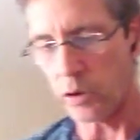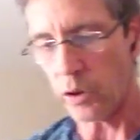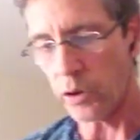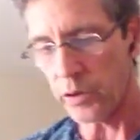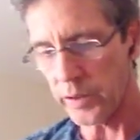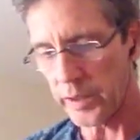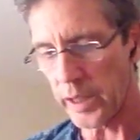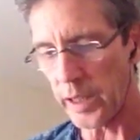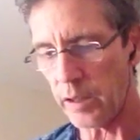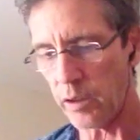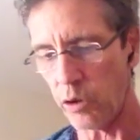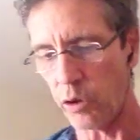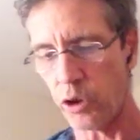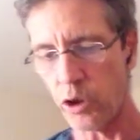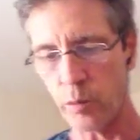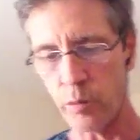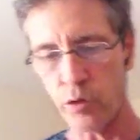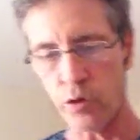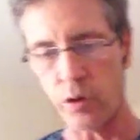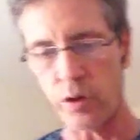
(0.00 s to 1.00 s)
34, euh,
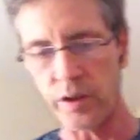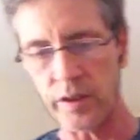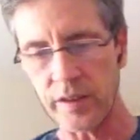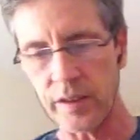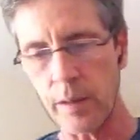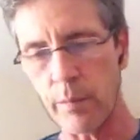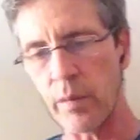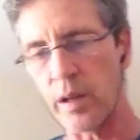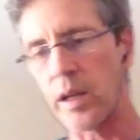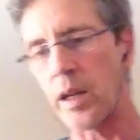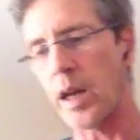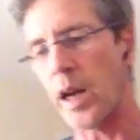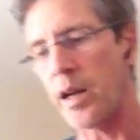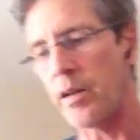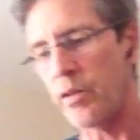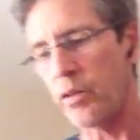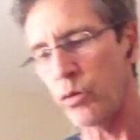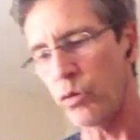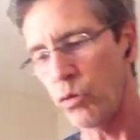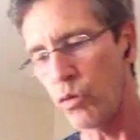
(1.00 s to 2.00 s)
comme je le disais, mais
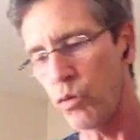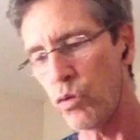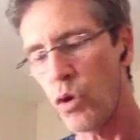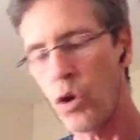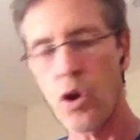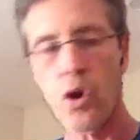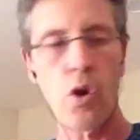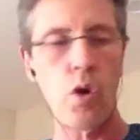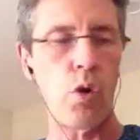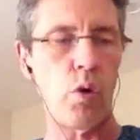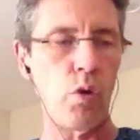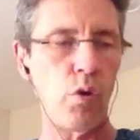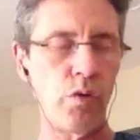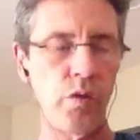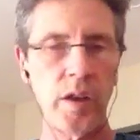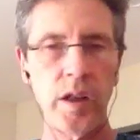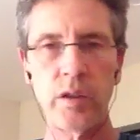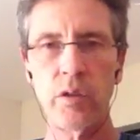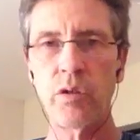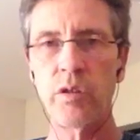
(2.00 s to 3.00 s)
avant tout, on
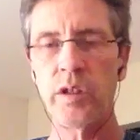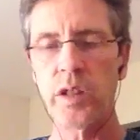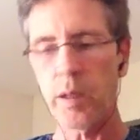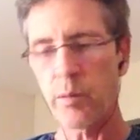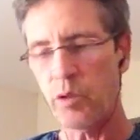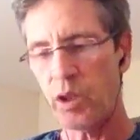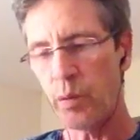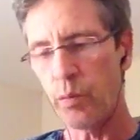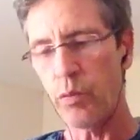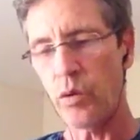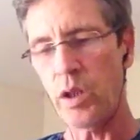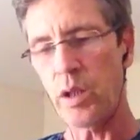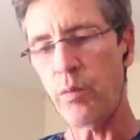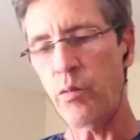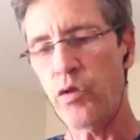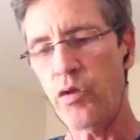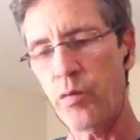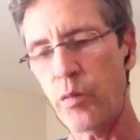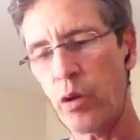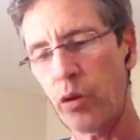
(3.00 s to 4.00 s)
va donner un petit peu les
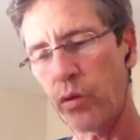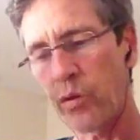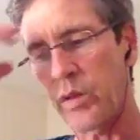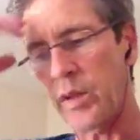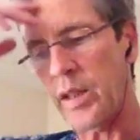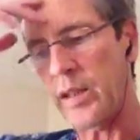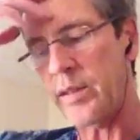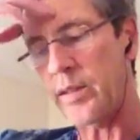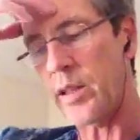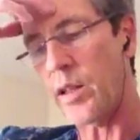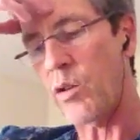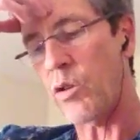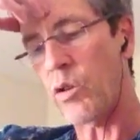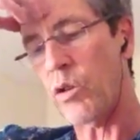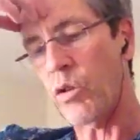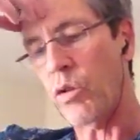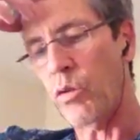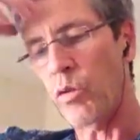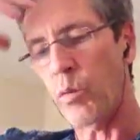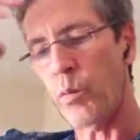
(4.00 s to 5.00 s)
mouvements du texte.
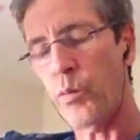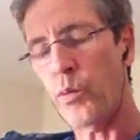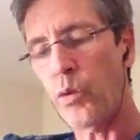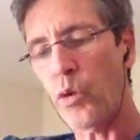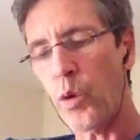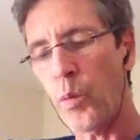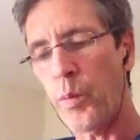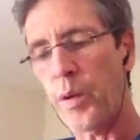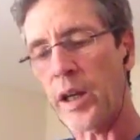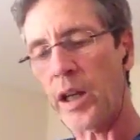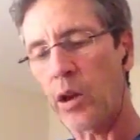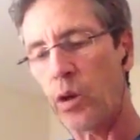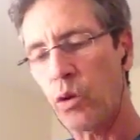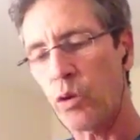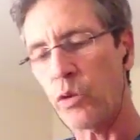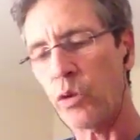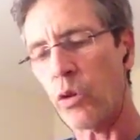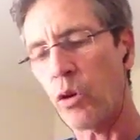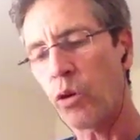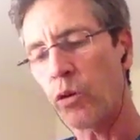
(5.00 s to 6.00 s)
Alors, on peut repérer
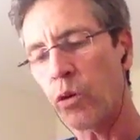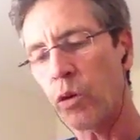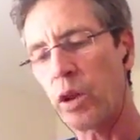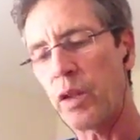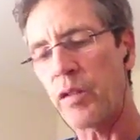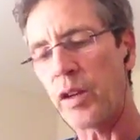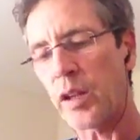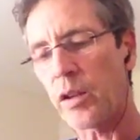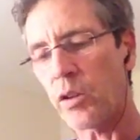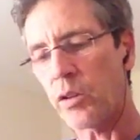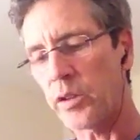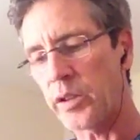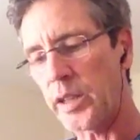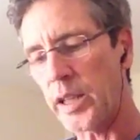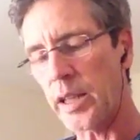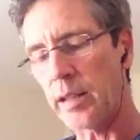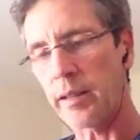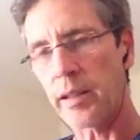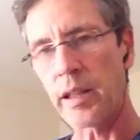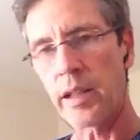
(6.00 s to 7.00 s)
qu'entre les vers
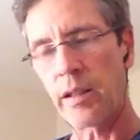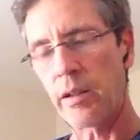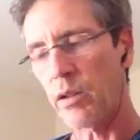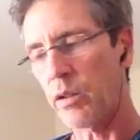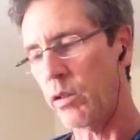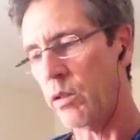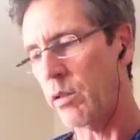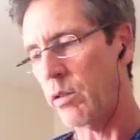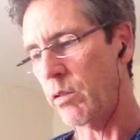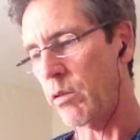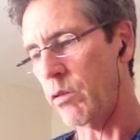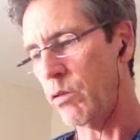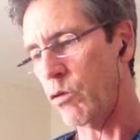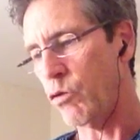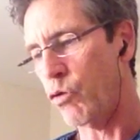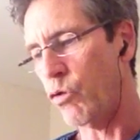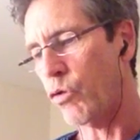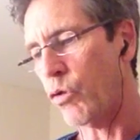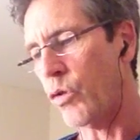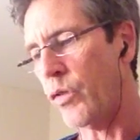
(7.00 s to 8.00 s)
34 et
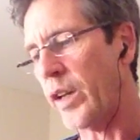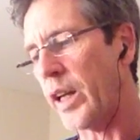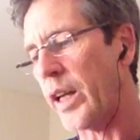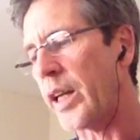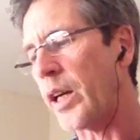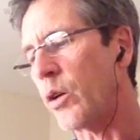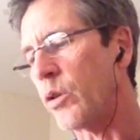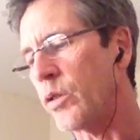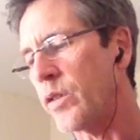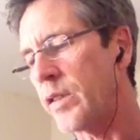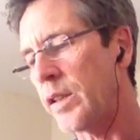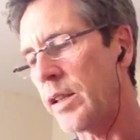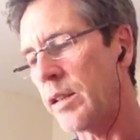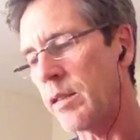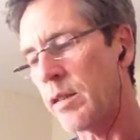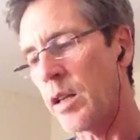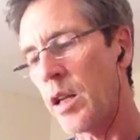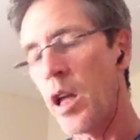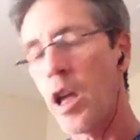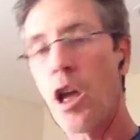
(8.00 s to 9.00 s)
jusqu'au vers
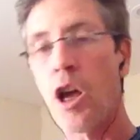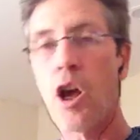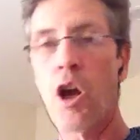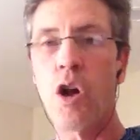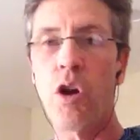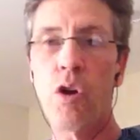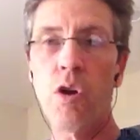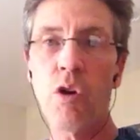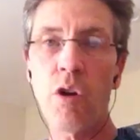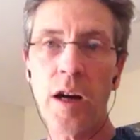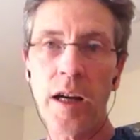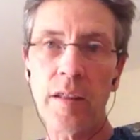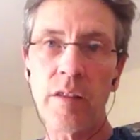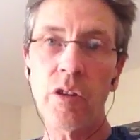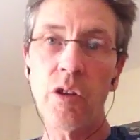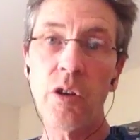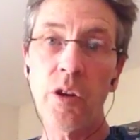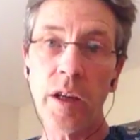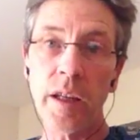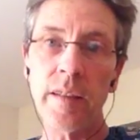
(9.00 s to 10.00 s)
47,
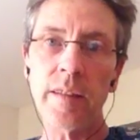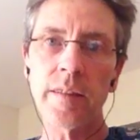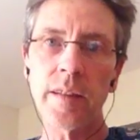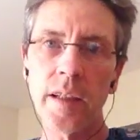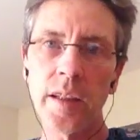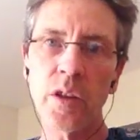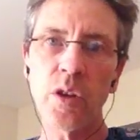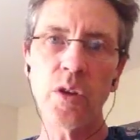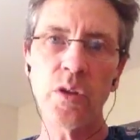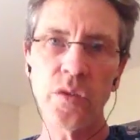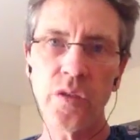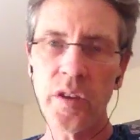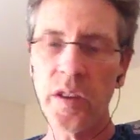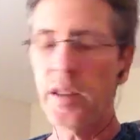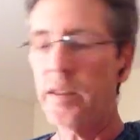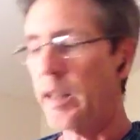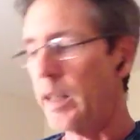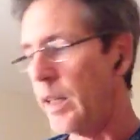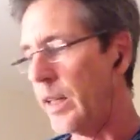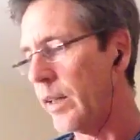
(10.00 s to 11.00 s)
l'orateur essaye en
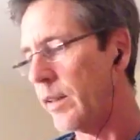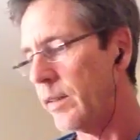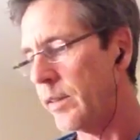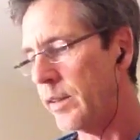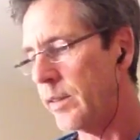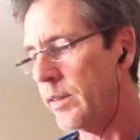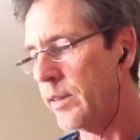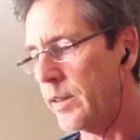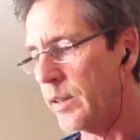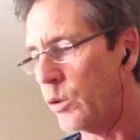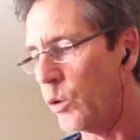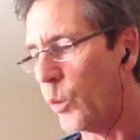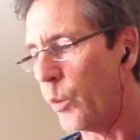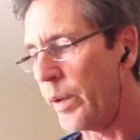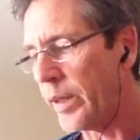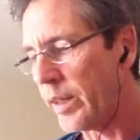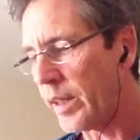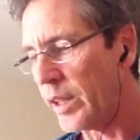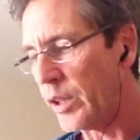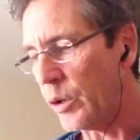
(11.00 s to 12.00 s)
vain d'alerter ses
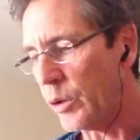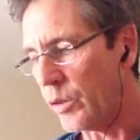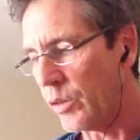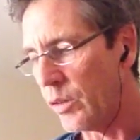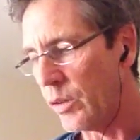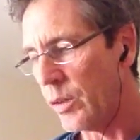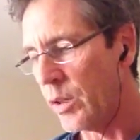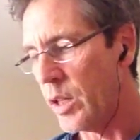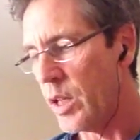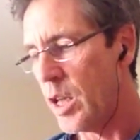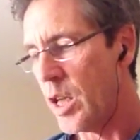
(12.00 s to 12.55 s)
compatriotes.